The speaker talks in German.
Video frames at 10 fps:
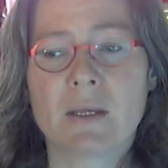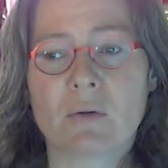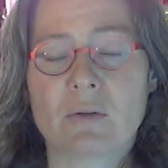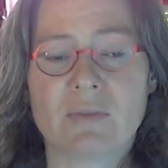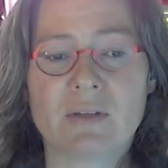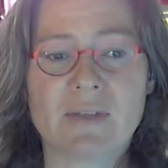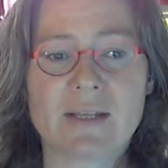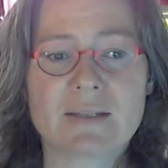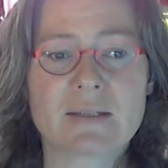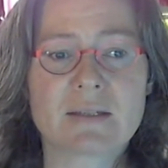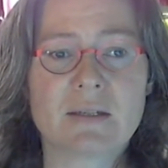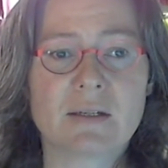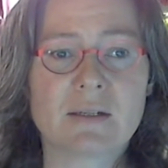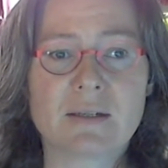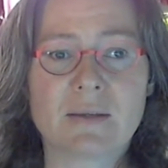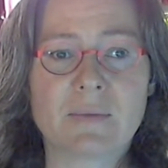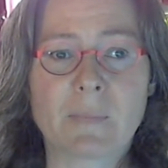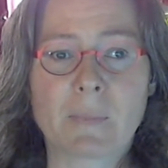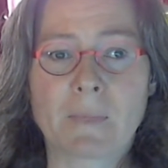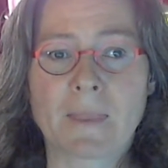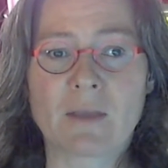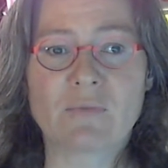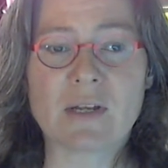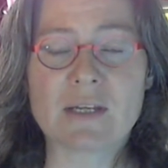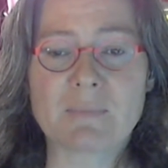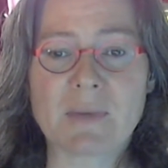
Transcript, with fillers: Und wenn wir jetzt irgendeine völlig